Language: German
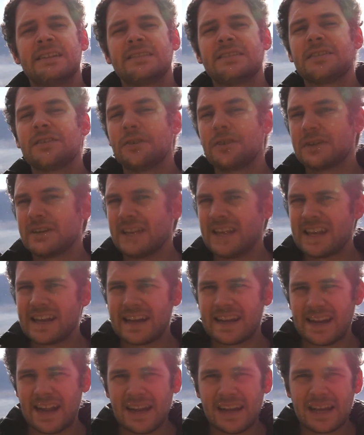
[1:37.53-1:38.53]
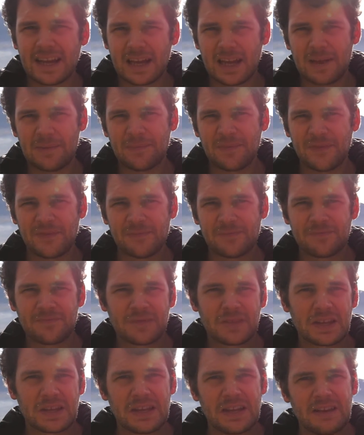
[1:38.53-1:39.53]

sie können gegeneinander kämpfen,